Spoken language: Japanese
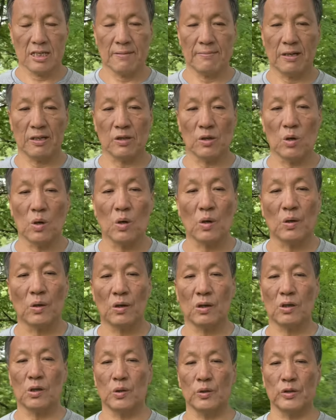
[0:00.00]
今の
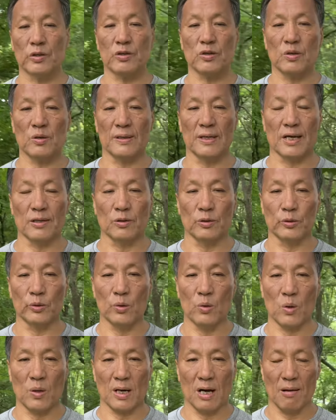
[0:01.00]
このようなの
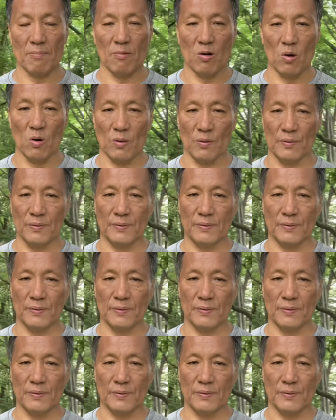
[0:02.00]
動画も